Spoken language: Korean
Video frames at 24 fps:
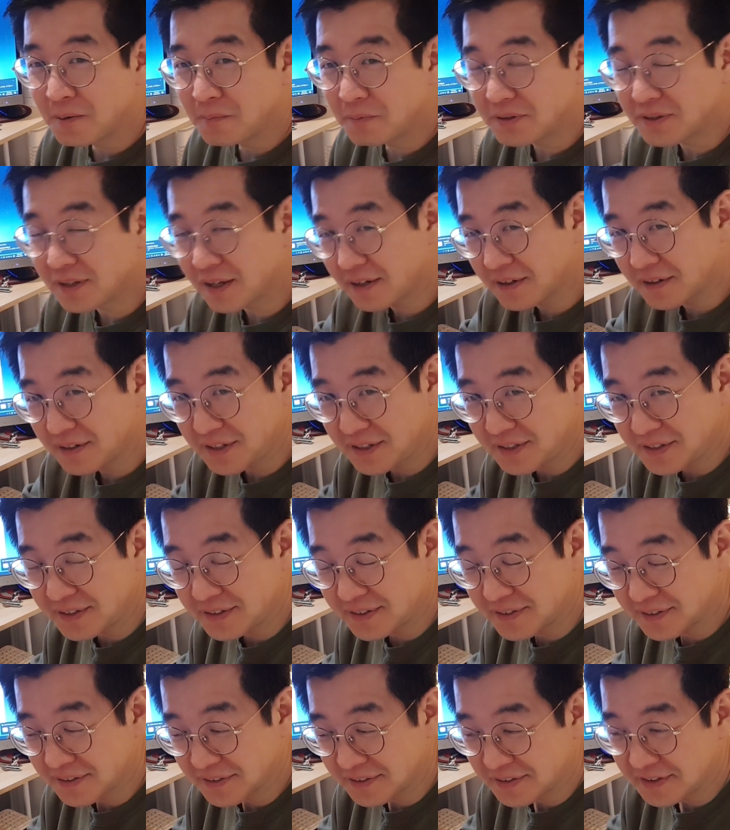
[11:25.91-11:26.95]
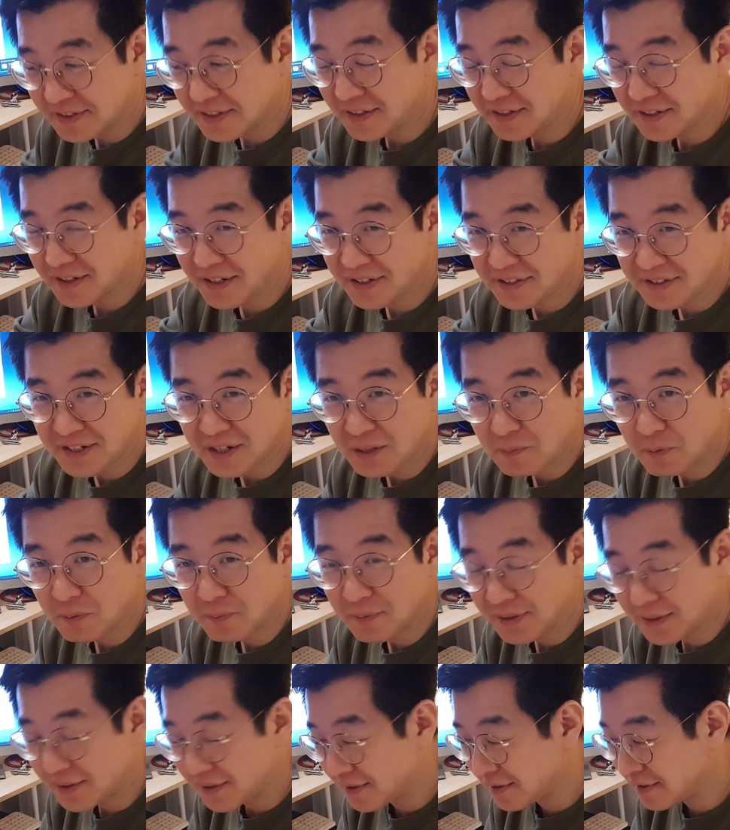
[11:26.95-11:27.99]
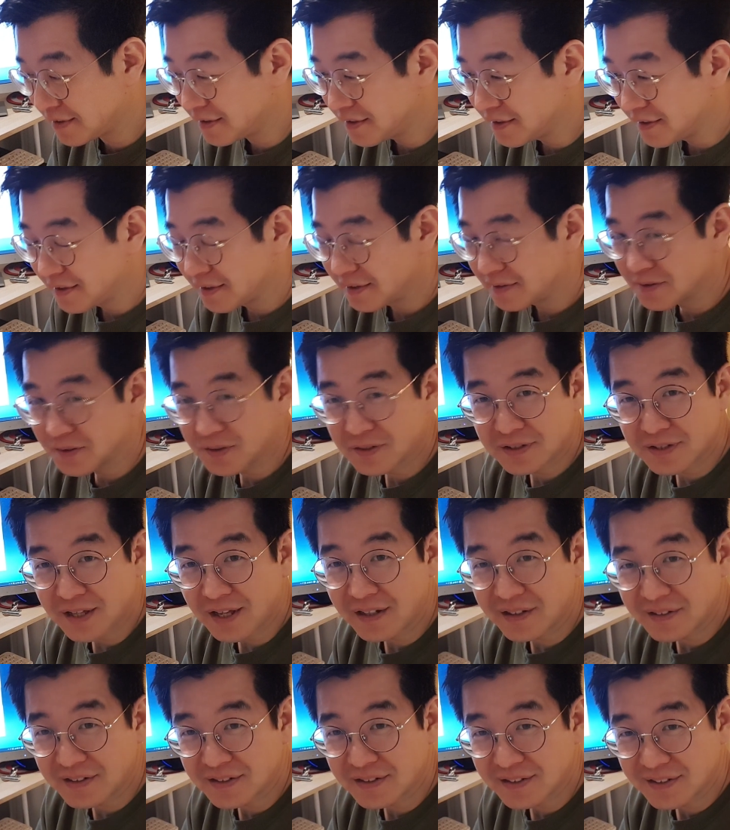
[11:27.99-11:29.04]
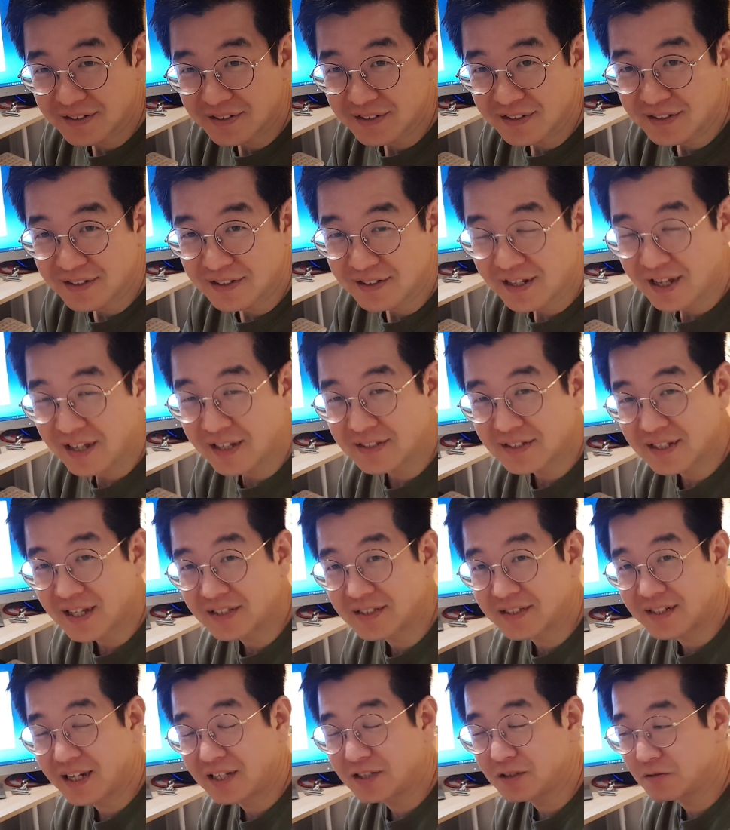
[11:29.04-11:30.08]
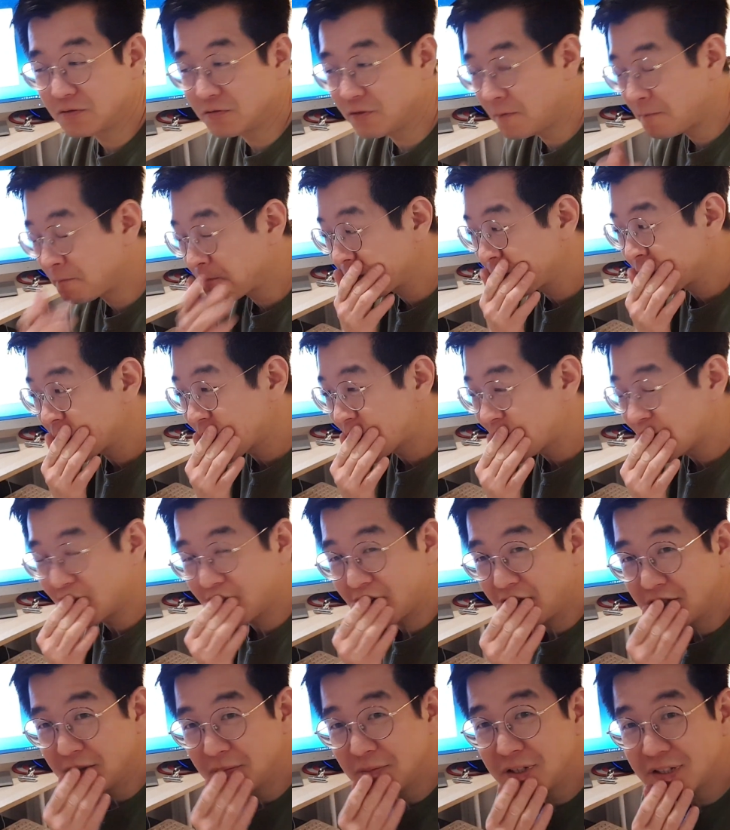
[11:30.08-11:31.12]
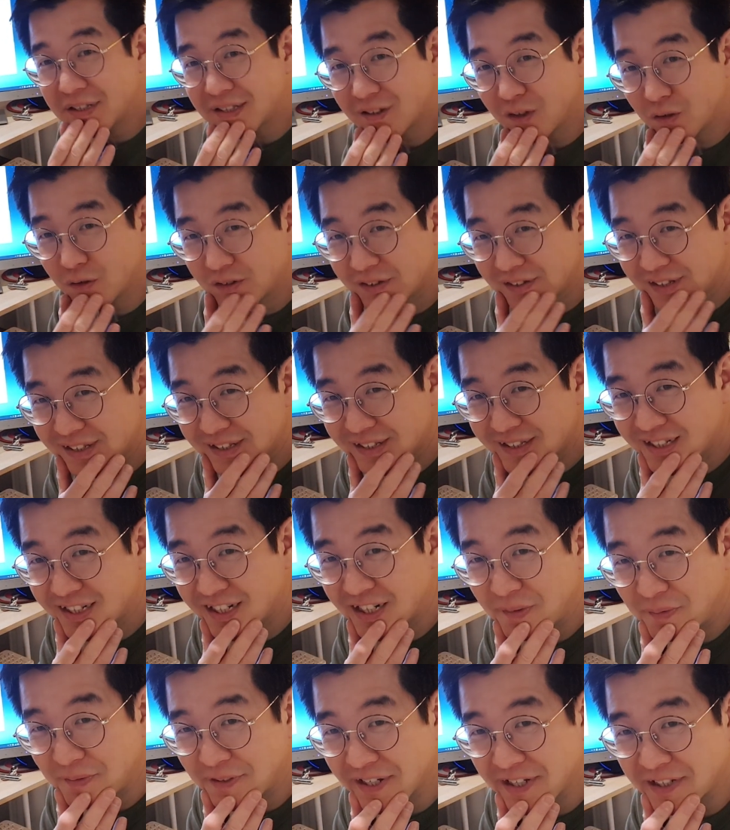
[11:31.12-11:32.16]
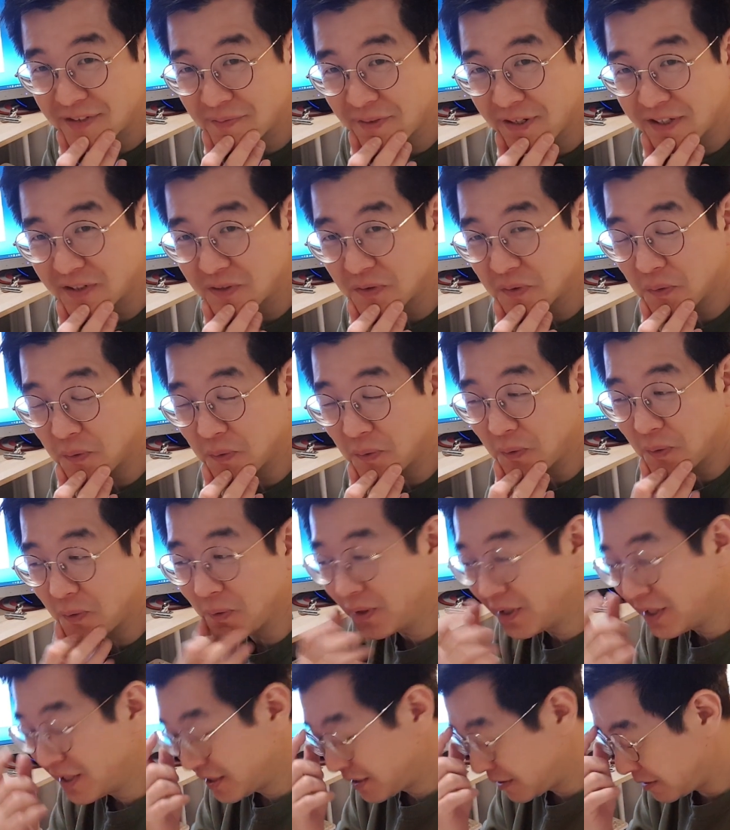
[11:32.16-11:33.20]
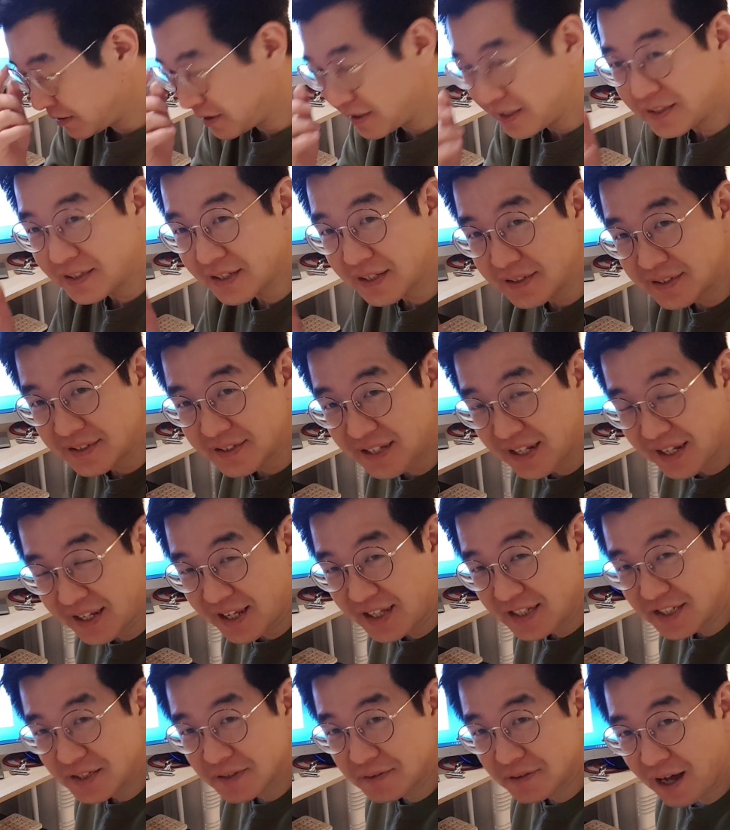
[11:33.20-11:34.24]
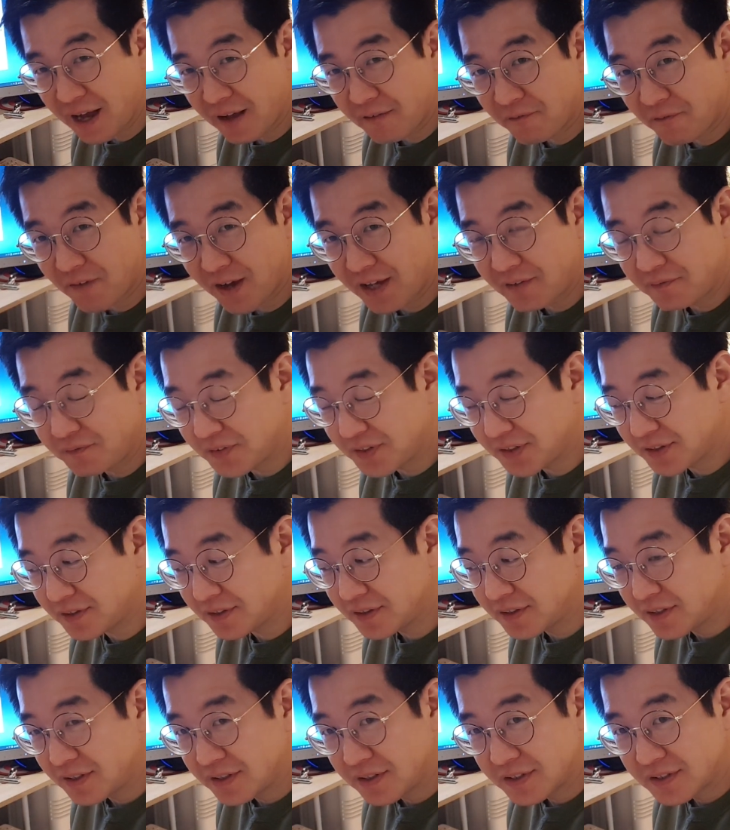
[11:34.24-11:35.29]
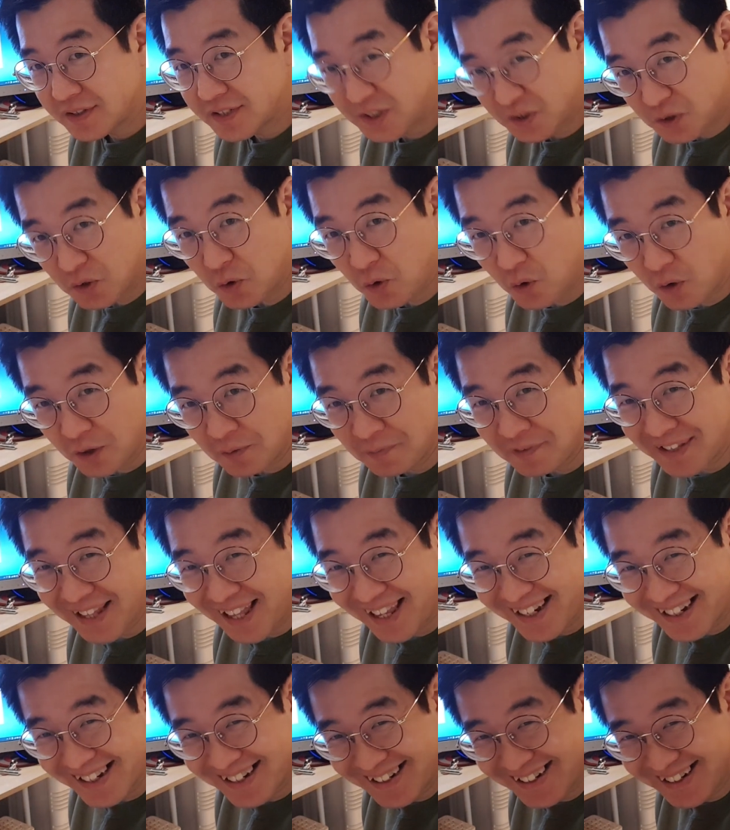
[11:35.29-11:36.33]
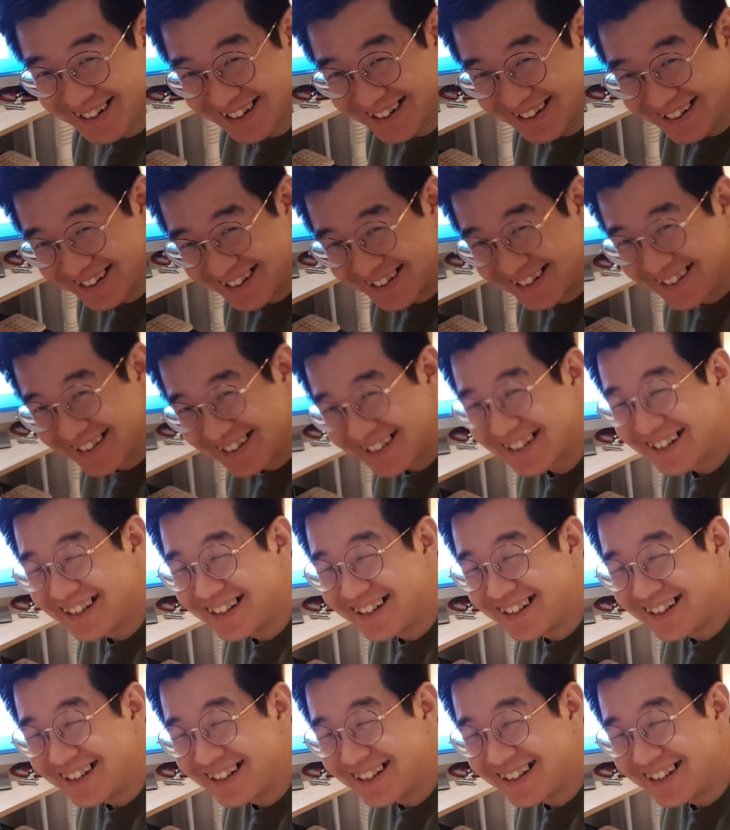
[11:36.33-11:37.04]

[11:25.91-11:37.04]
당근이든 어디든가 인터넷 보면은 싼거 그냥 사셔가지고 보통 너무 또 저렴히 사지 마시고 어, 일단 제게 지금 i5 750입니다 이거는